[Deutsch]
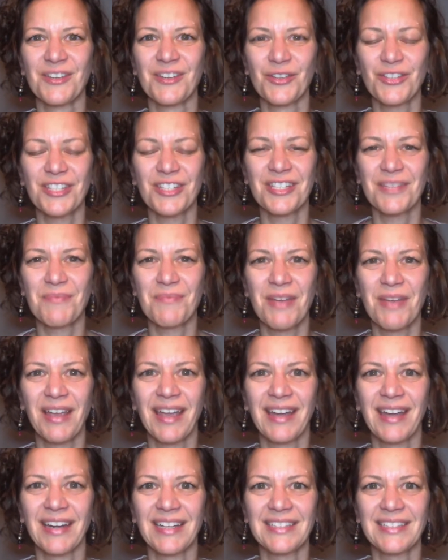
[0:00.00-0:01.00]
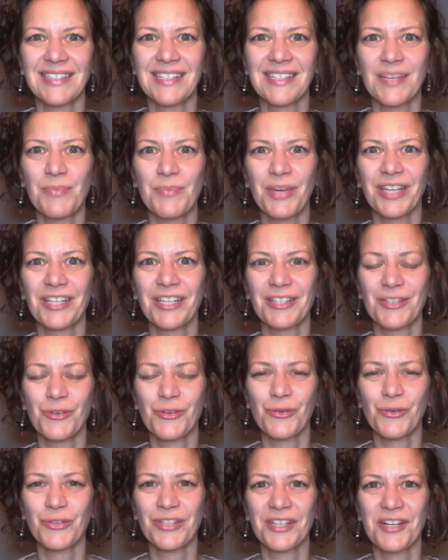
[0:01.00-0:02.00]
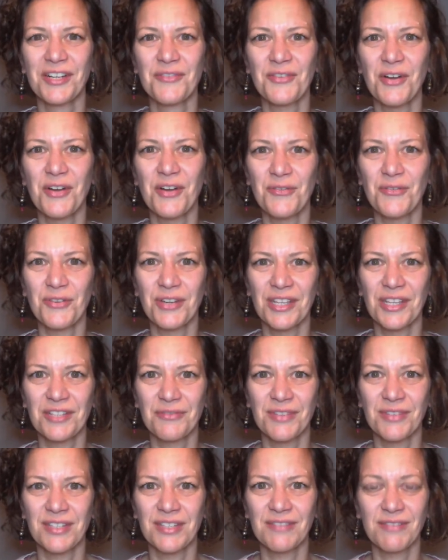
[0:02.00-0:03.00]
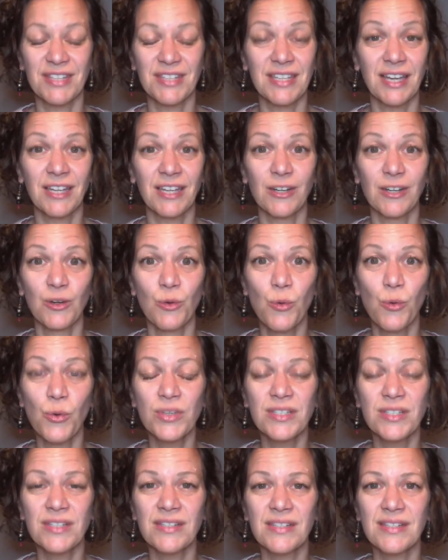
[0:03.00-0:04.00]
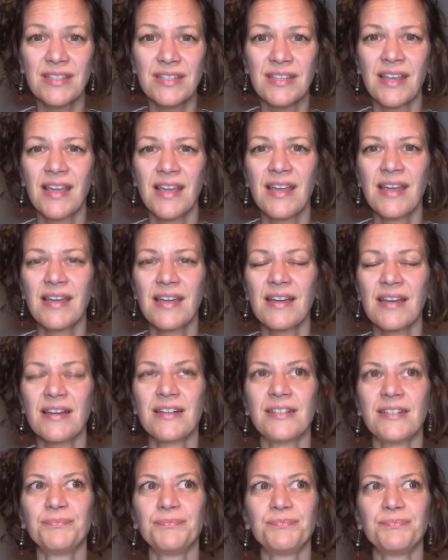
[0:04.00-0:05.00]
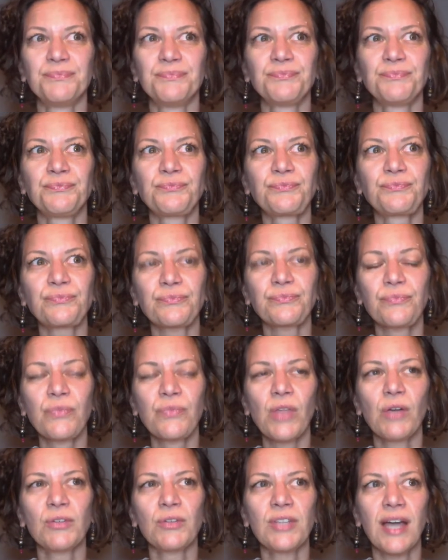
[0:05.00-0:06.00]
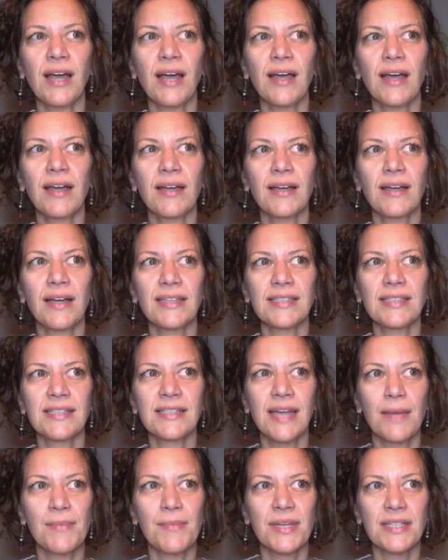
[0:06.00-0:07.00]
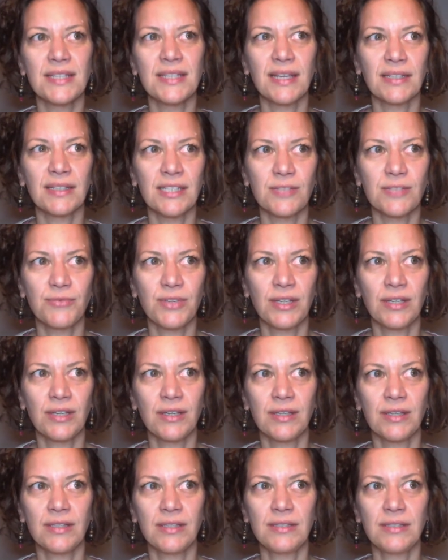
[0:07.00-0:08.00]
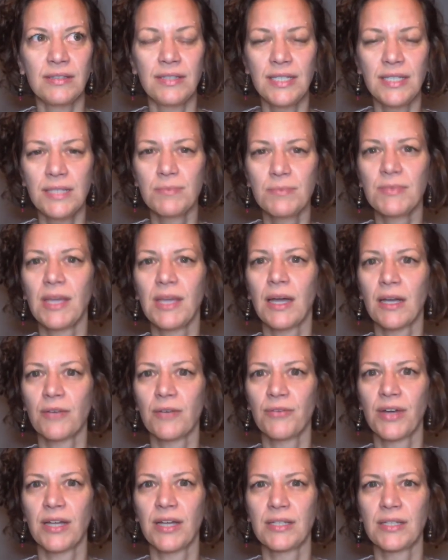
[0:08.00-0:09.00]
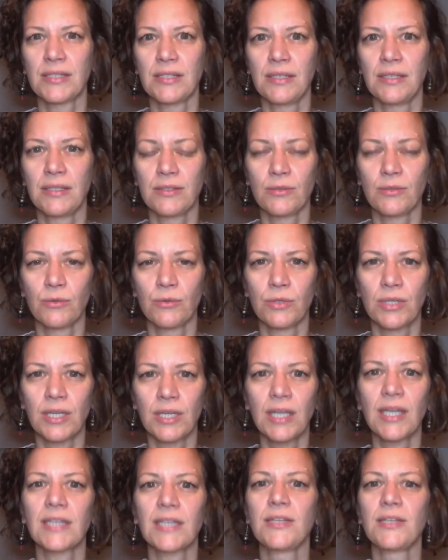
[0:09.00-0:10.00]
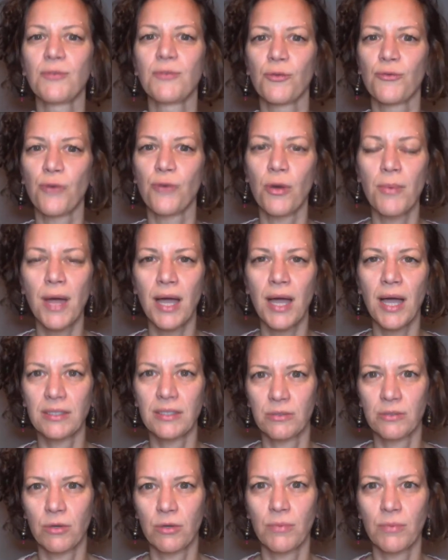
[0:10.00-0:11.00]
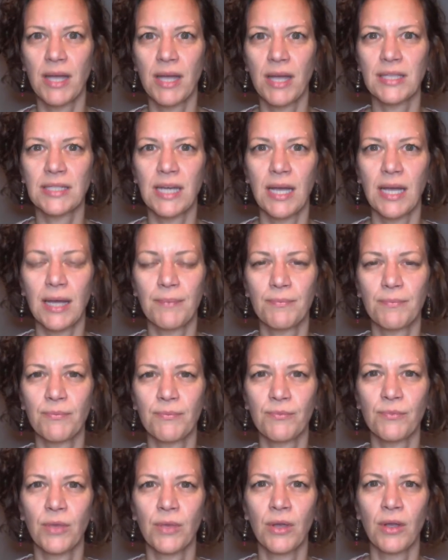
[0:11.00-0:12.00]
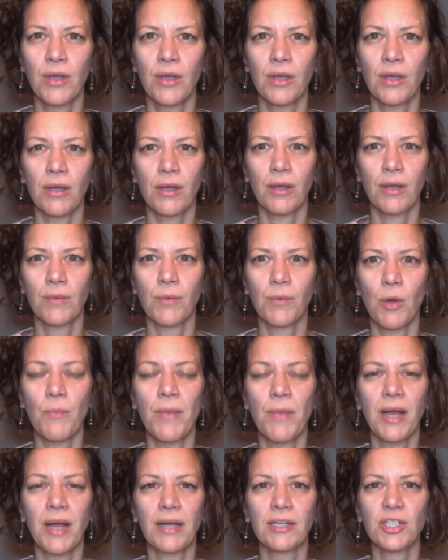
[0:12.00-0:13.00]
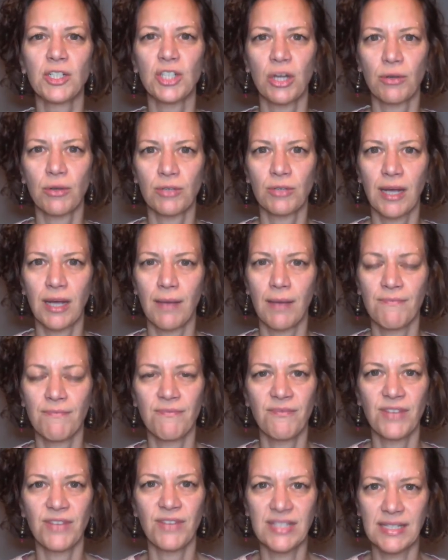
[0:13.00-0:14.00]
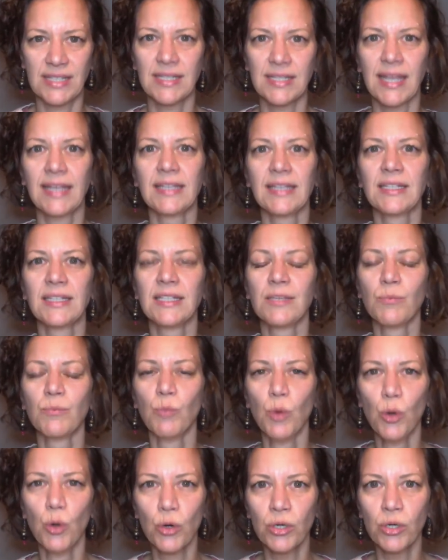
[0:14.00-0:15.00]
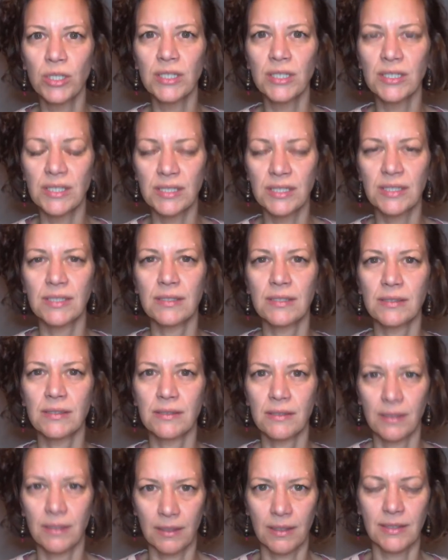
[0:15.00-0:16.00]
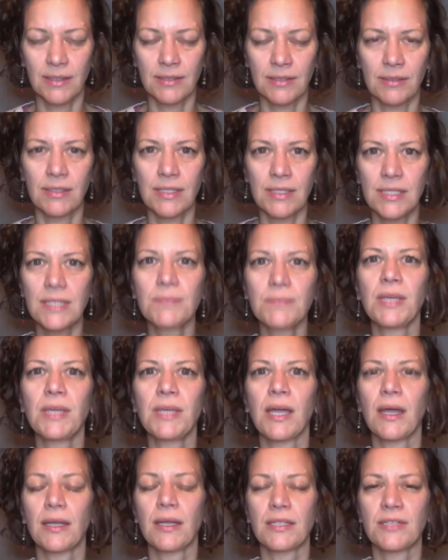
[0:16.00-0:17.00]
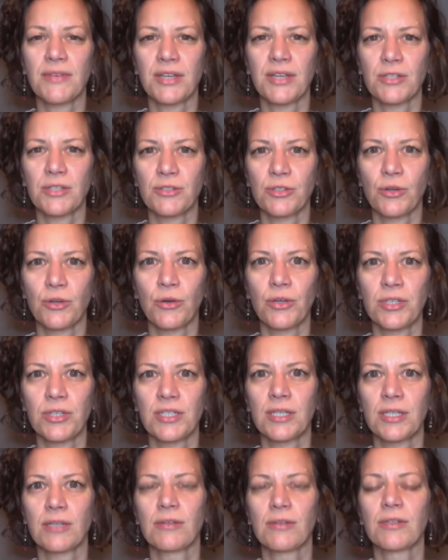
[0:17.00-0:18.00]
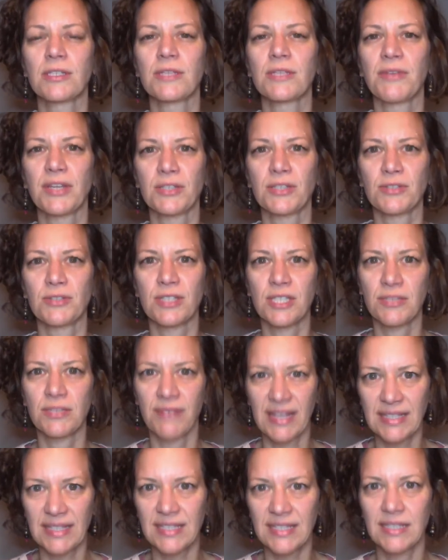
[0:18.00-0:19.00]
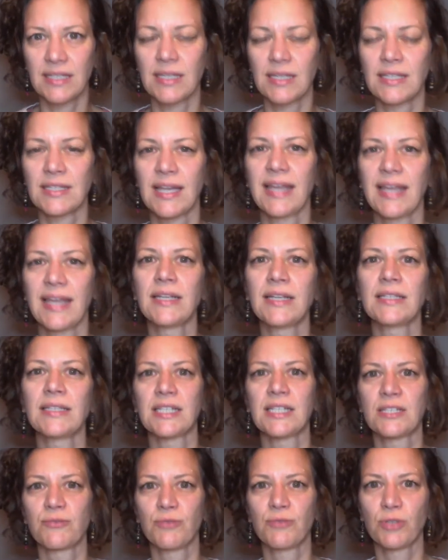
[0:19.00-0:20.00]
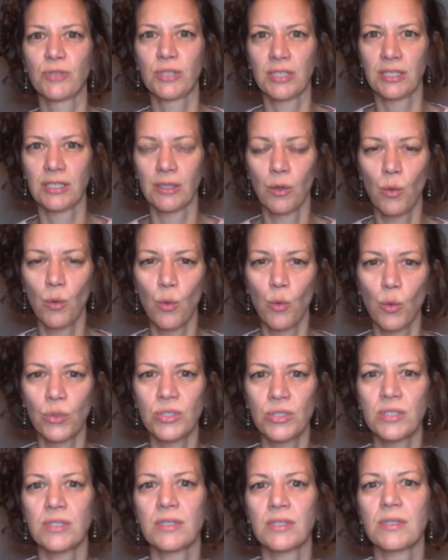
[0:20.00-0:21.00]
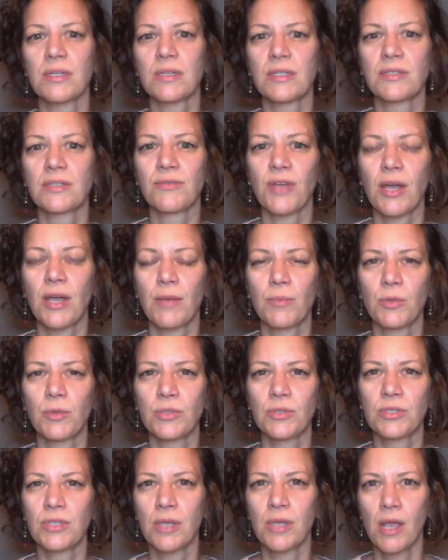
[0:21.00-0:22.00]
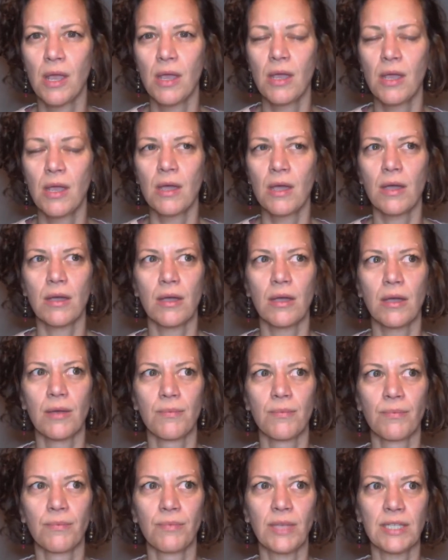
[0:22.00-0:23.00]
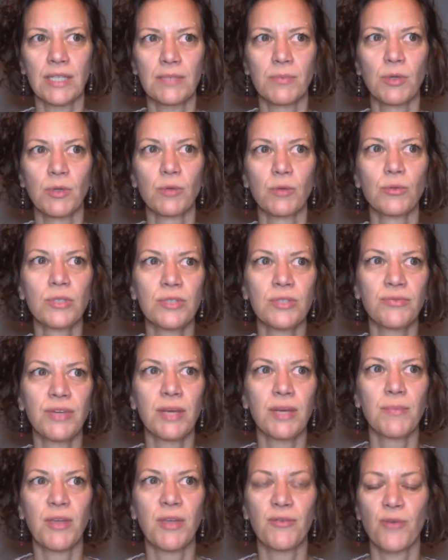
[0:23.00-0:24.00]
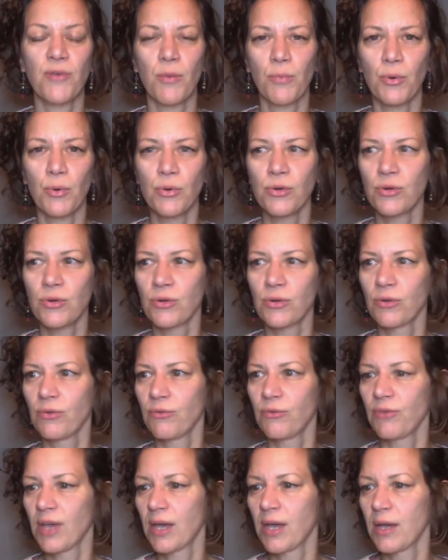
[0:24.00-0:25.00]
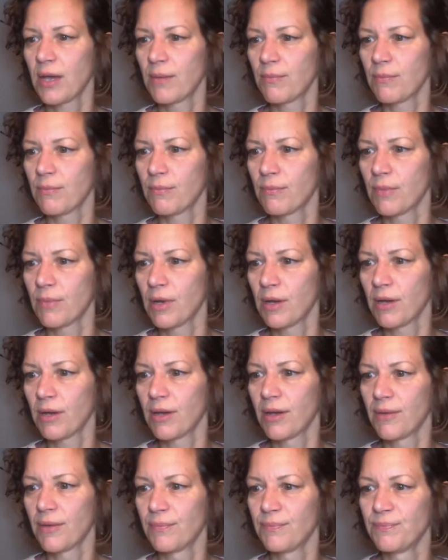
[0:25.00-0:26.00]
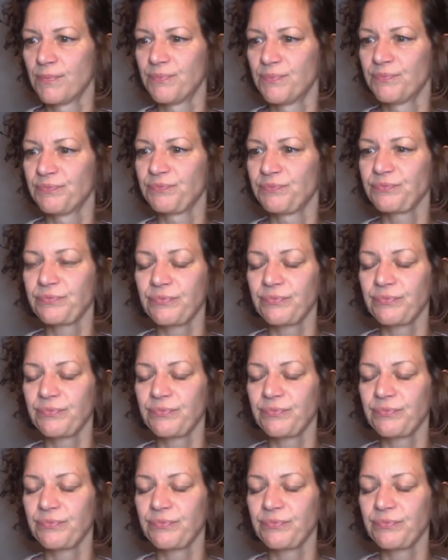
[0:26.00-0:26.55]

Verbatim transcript: nutze es immer gerne als Interpretationshilfe auch für das, was, was gerade los ist. Ähm, und da hat die Dame gesagt, dass wir in diesem Jahr quasi so eine kreative Vorbereitung gemacht haben, ähm, nochmal geschaut haben, was ist eigentlich möglich in, also in diesem Jahr, in 2019 und in 2020 geht es eigentlich erst wirklich los. Ne? Also wir haben uns ähm, jetzt mit uns wieder mehr verbunden, wir haben, ähm,